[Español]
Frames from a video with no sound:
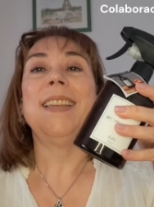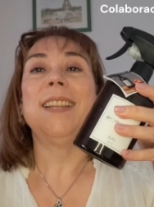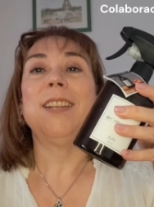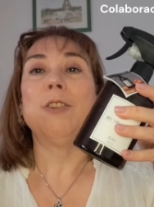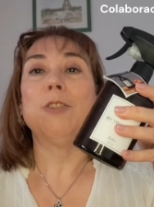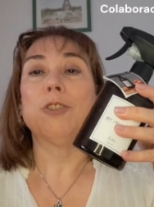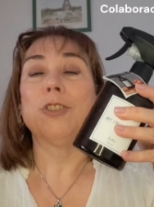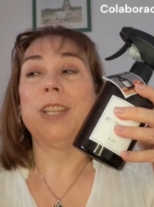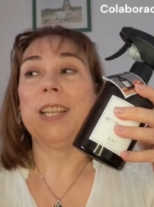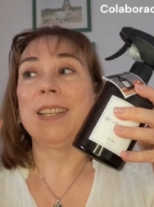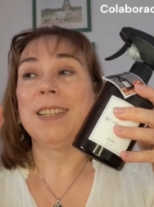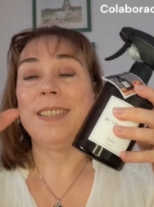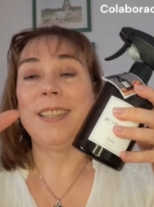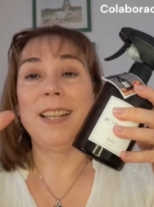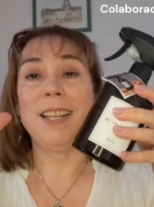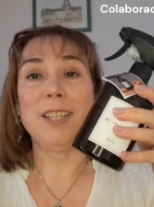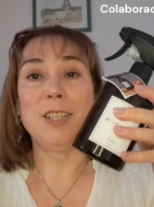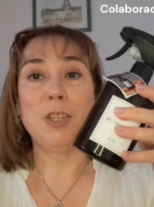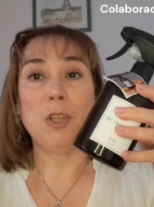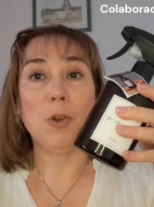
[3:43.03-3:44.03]
los
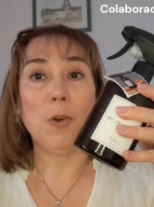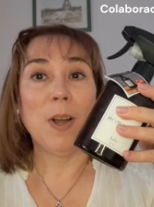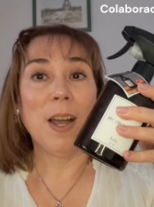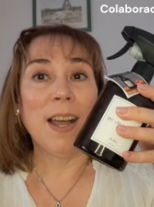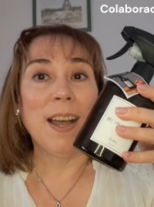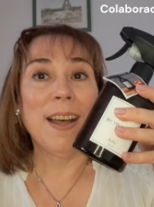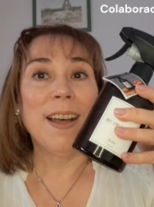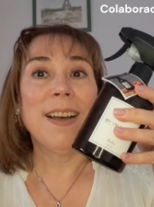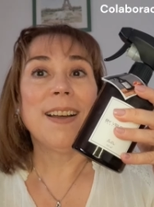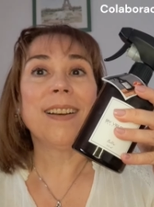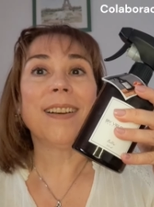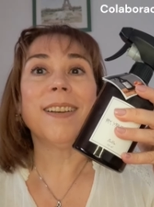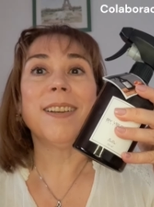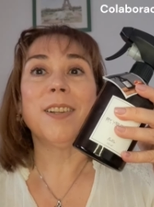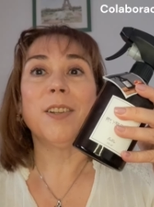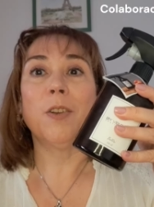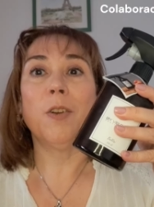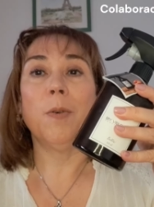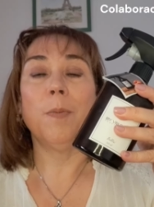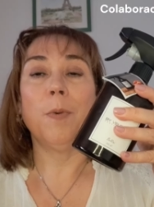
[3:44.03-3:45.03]
textiles de
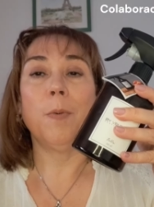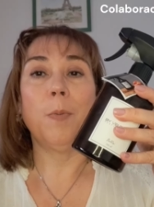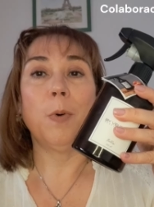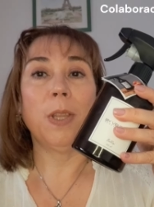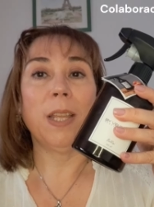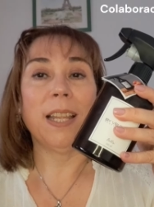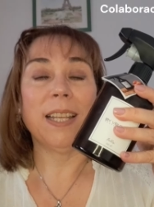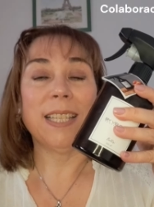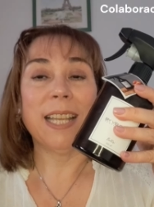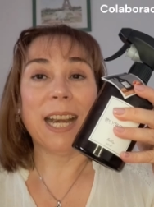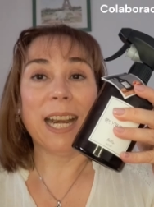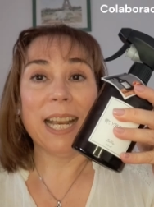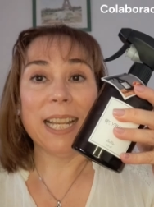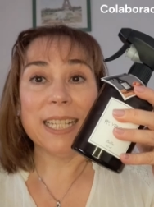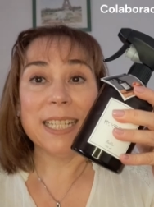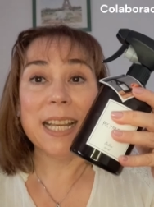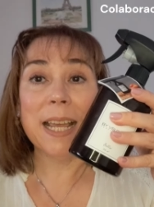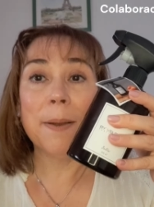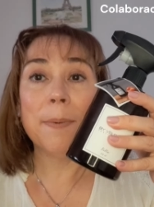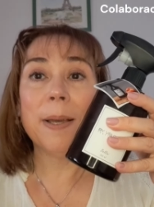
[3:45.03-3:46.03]
hogar, como podrían ser
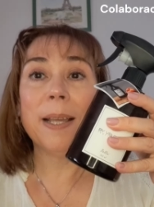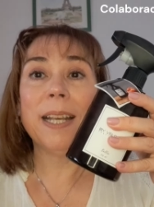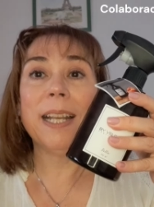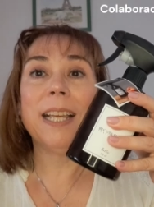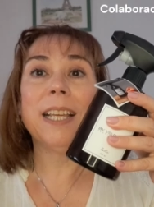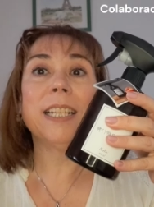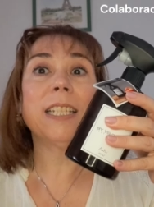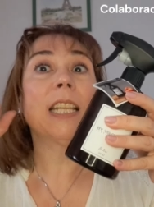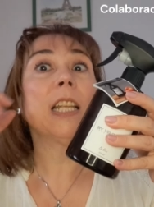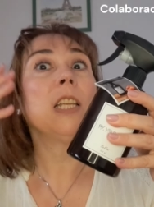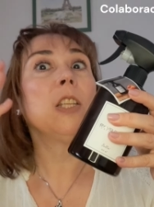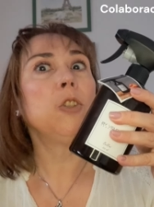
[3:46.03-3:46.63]
las sábanas.